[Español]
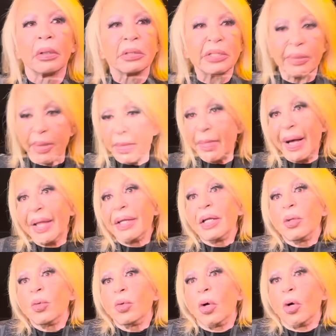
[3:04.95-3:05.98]
Si mi madre
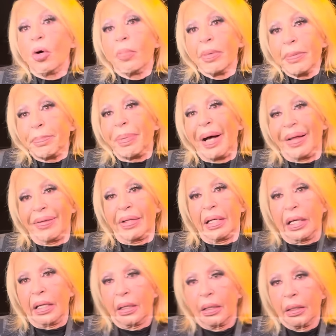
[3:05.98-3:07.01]
duró como mi padre